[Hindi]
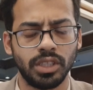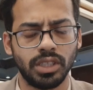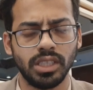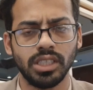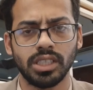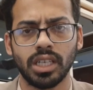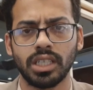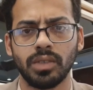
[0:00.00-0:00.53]

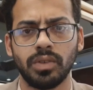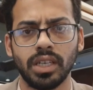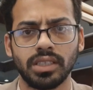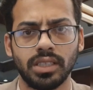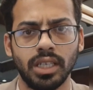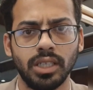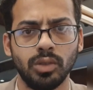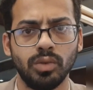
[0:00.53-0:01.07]
तीन चार दफ़ा
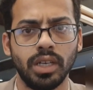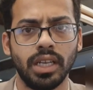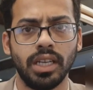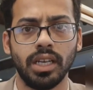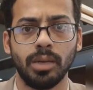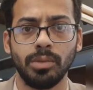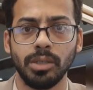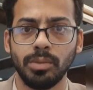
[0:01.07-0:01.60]
एक्सटेंड हुआ
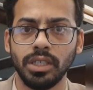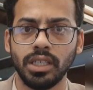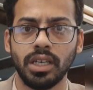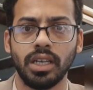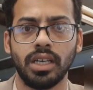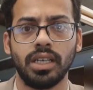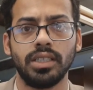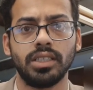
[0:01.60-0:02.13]
है अभी भी
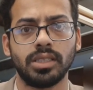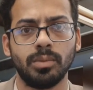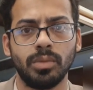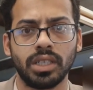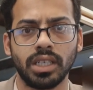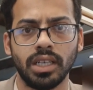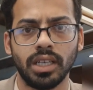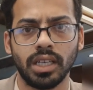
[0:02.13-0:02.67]

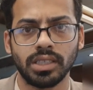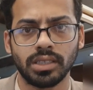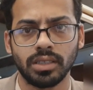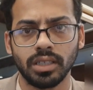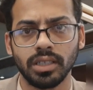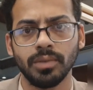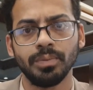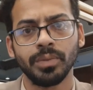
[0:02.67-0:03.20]
दिसंबर के लास्ट
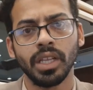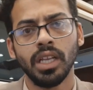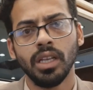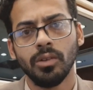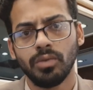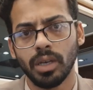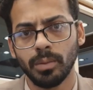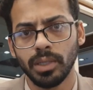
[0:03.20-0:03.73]
तक
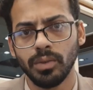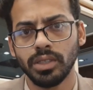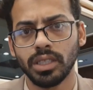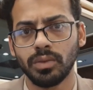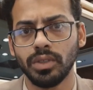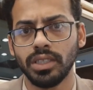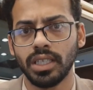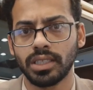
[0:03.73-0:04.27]
फैमिली
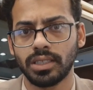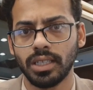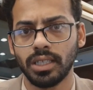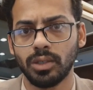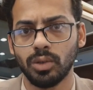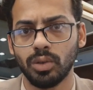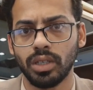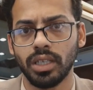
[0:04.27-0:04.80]
विजिट वीज़े
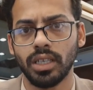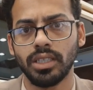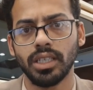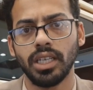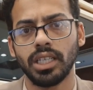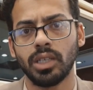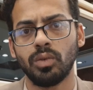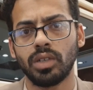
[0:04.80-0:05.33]
एक्सटेंड हो रहे हैं
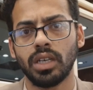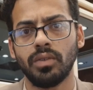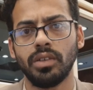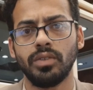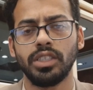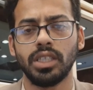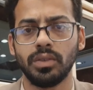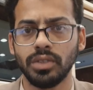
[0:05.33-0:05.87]
यानी कि उनका
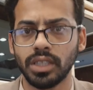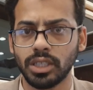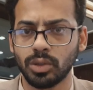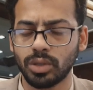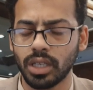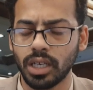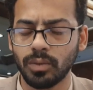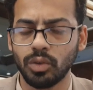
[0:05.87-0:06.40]
विजिट वीज़ा जो
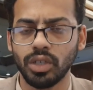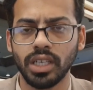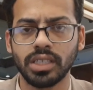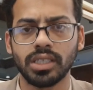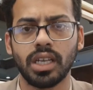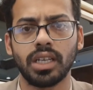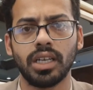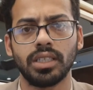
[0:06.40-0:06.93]
था वो एक
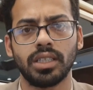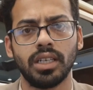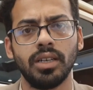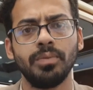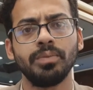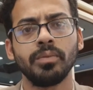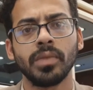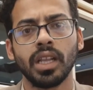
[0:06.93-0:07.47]
साल का था
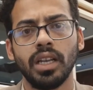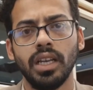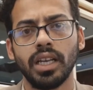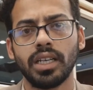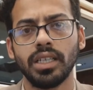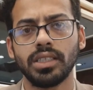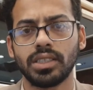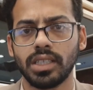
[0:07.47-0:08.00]

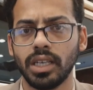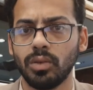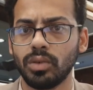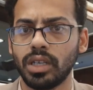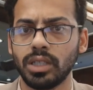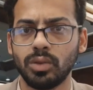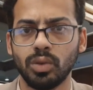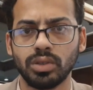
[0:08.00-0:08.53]
लेकिन स्टे
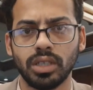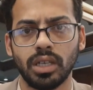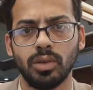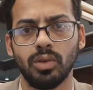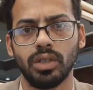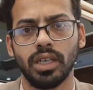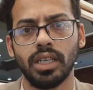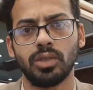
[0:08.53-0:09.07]
उनका दो साल
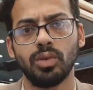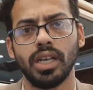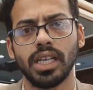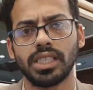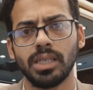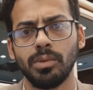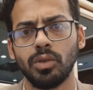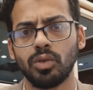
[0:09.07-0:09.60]
हो गया है तो
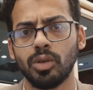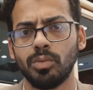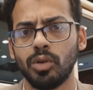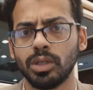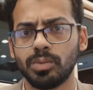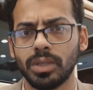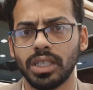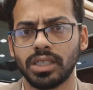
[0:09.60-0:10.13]
ऐसे में उनको
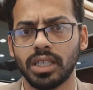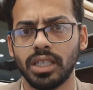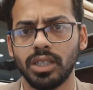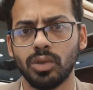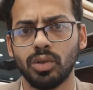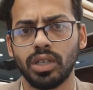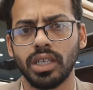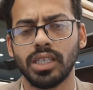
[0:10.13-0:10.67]
बहुत परेशानी
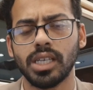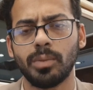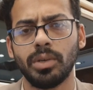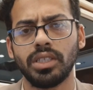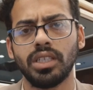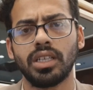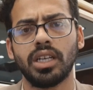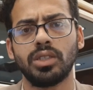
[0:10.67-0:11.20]
हो रही है या
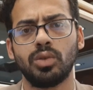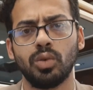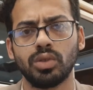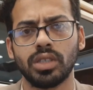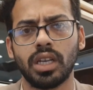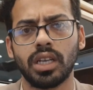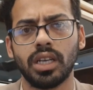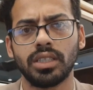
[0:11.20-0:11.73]
फिर जिनका दो
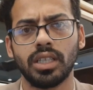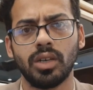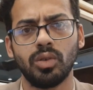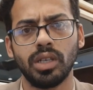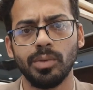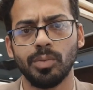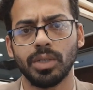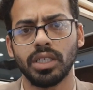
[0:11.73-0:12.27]
साल का था
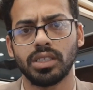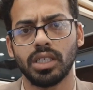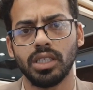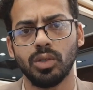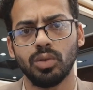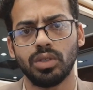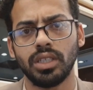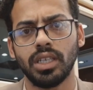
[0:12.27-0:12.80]
उन्हें भी परेशानी
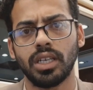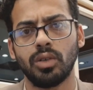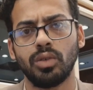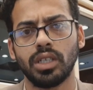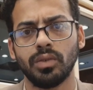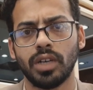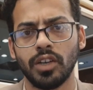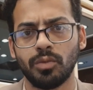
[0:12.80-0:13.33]
होती है अगर
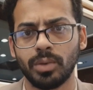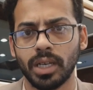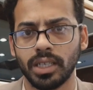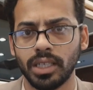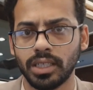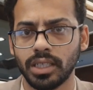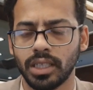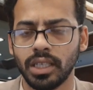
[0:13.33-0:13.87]
उनकी वाइफ
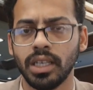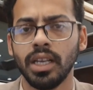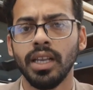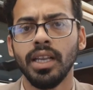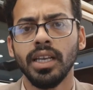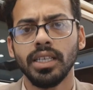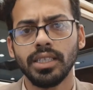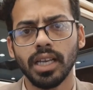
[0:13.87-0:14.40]
प्रेगनेंट है
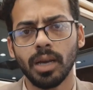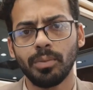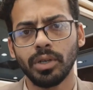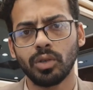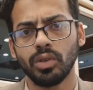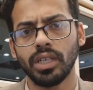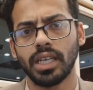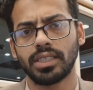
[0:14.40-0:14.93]
या फिर
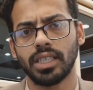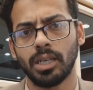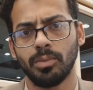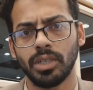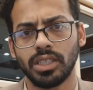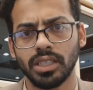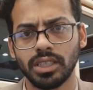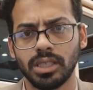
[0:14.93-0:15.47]
कोई ऐसा
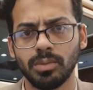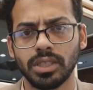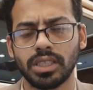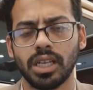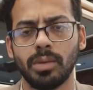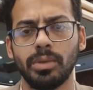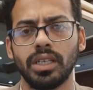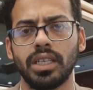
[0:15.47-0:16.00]
एमरजेंसी
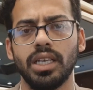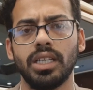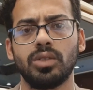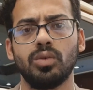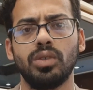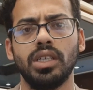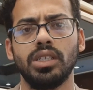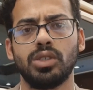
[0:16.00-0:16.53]
मसला बन गया
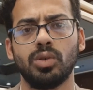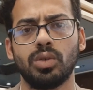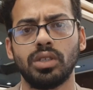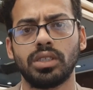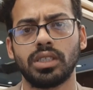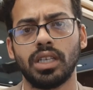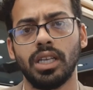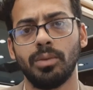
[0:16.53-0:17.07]
तो उन्हें
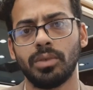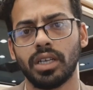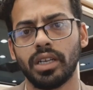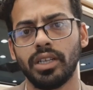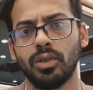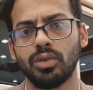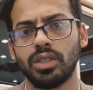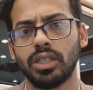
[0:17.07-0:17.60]
इंश्योरेंस क्लेम
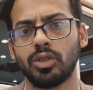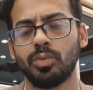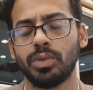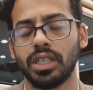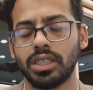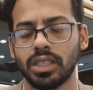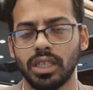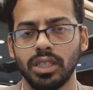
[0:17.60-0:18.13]
करनी होती है तो
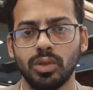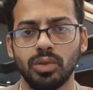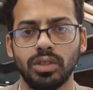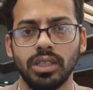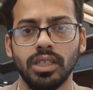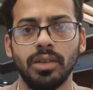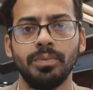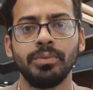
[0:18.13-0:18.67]
परेशानी
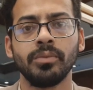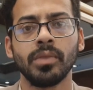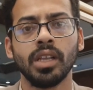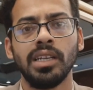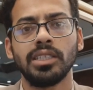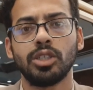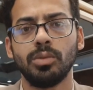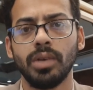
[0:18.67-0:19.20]
होती है
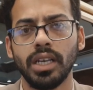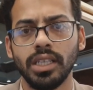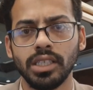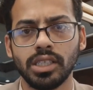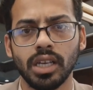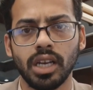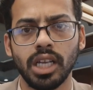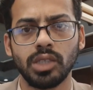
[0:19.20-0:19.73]
तो मैं इन
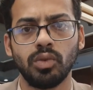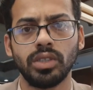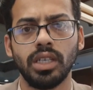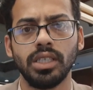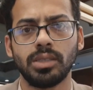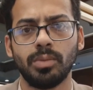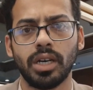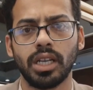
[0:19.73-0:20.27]
शाला
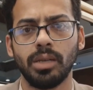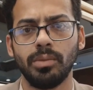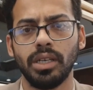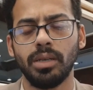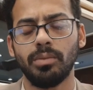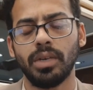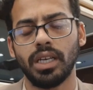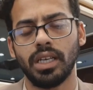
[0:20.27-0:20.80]
इस बारे
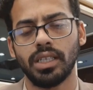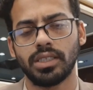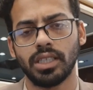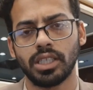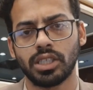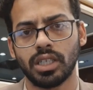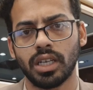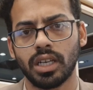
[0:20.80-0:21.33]
में मैं
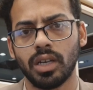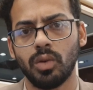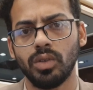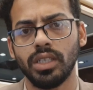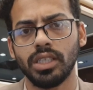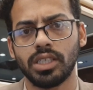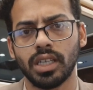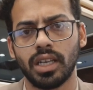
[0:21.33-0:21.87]
सर्च कर रहा हूँ
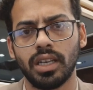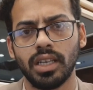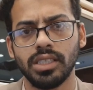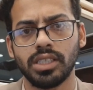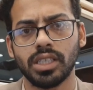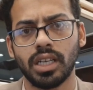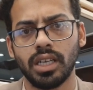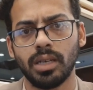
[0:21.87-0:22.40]

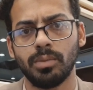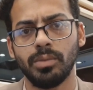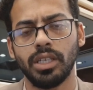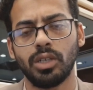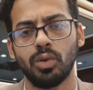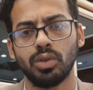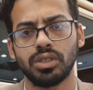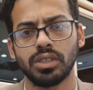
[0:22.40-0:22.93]
इन शाला मेरी
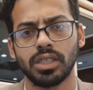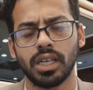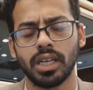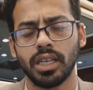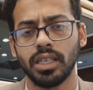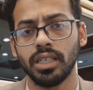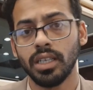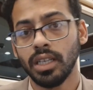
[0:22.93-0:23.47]
कोशिश है
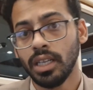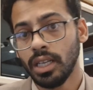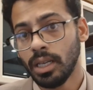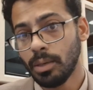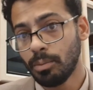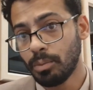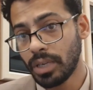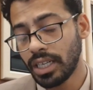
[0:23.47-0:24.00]
कि
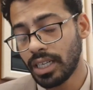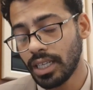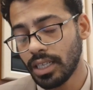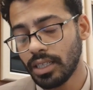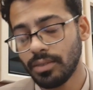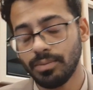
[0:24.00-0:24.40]
मंडे